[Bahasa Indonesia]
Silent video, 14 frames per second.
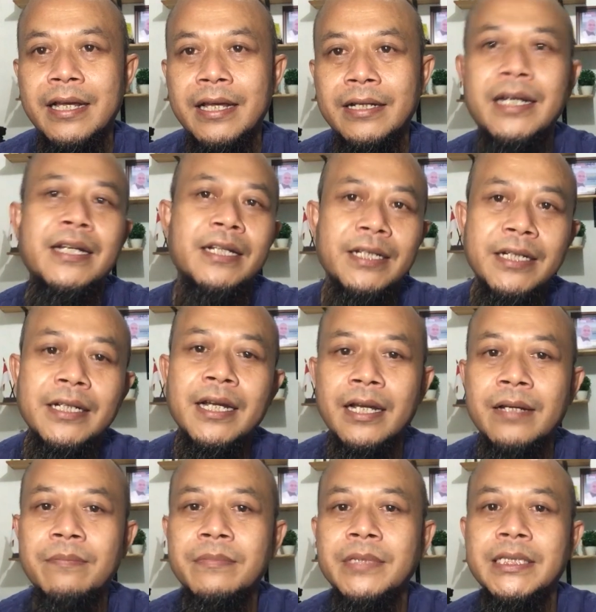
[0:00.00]
dan ini
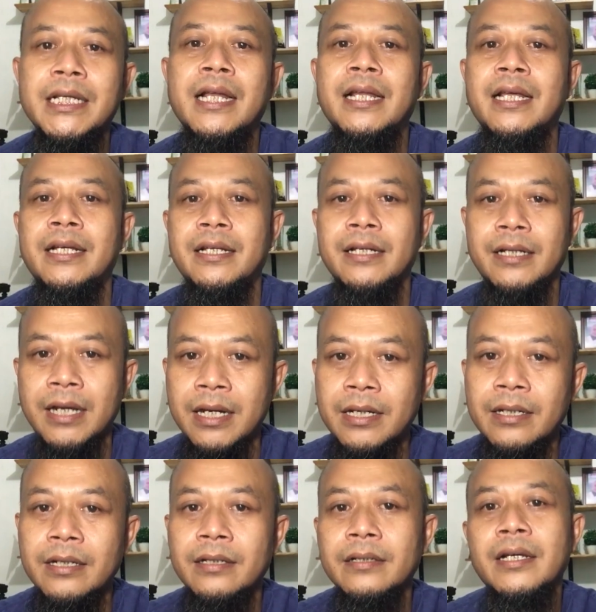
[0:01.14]
dalam menjalankan
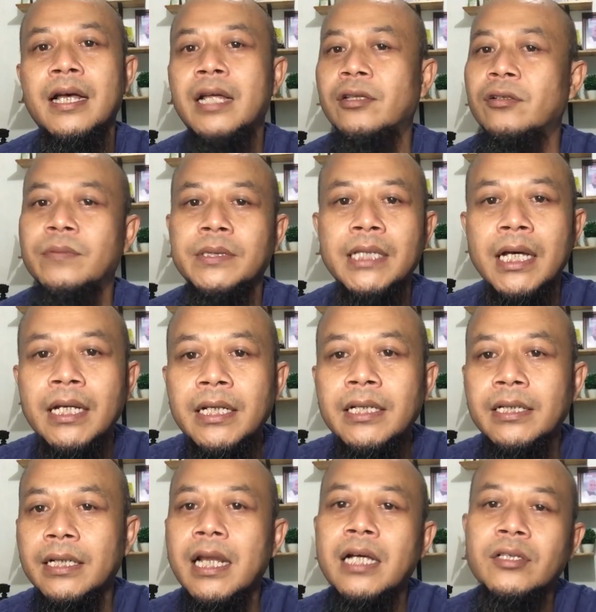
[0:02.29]
atau menjalin
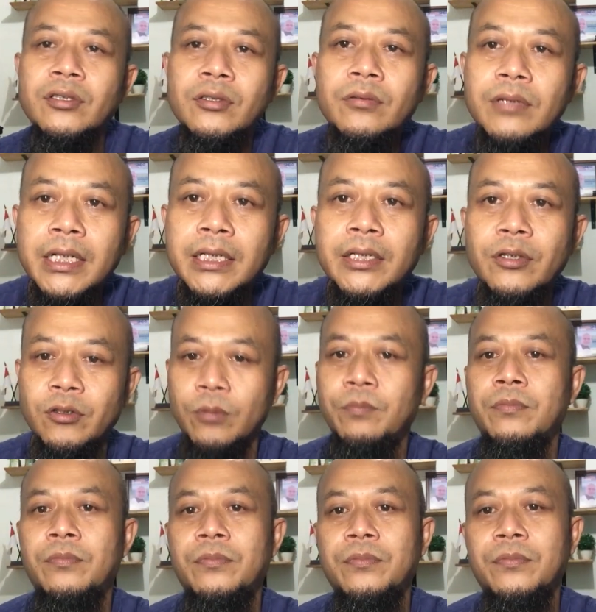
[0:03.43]
kelangsungan hidup
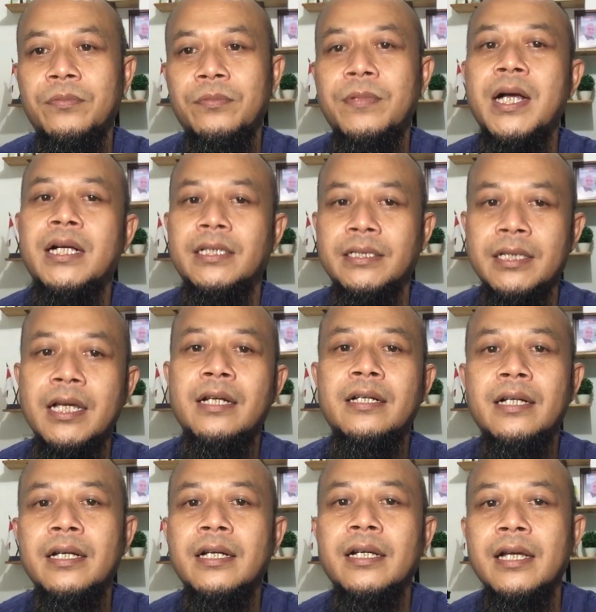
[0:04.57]
bangsa
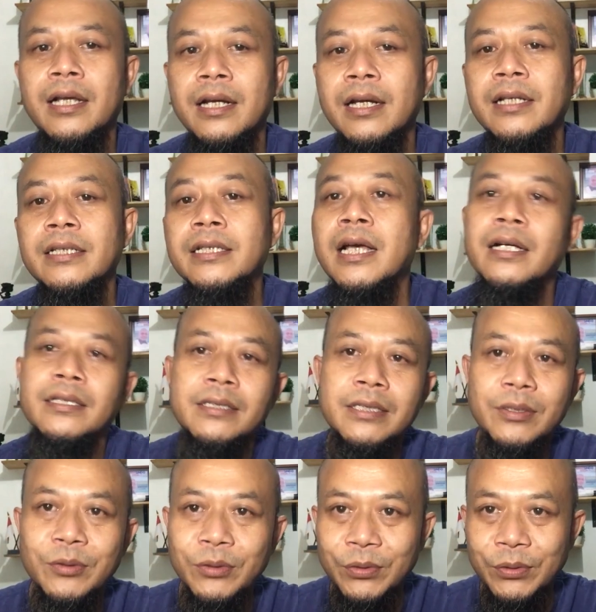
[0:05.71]
dan negara yang
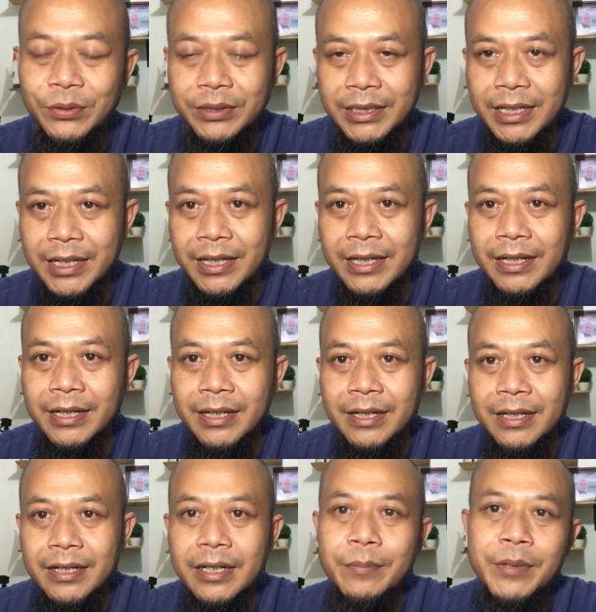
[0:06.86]
seutuhnya.
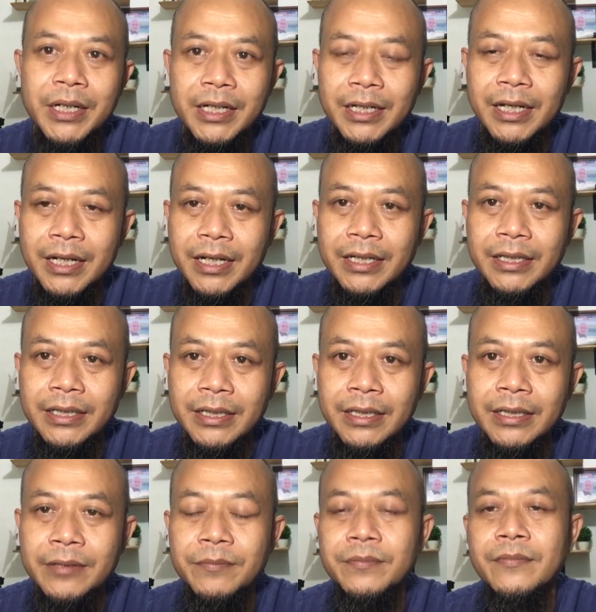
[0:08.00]
Nah, bila negara
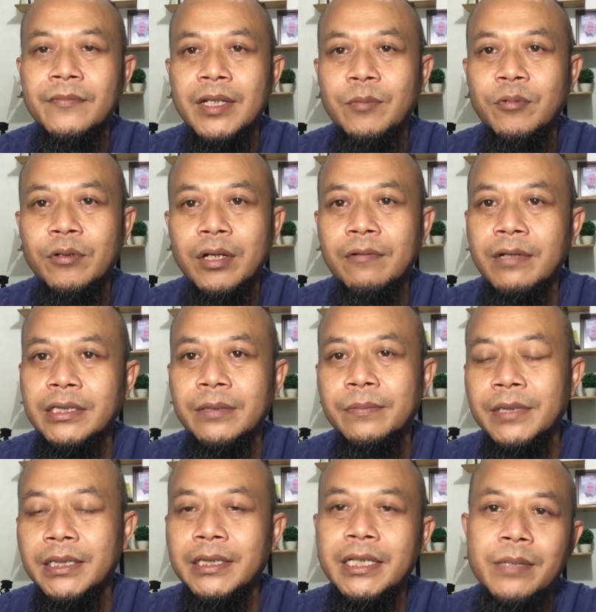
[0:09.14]
ini bukan wajib
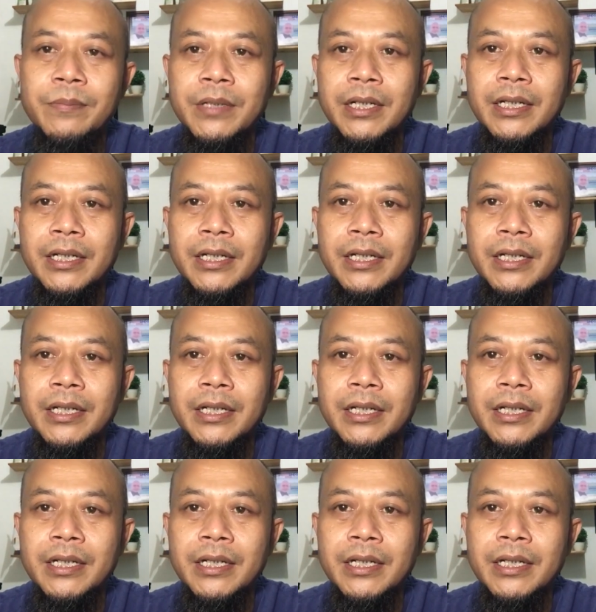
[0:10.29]
militer, bila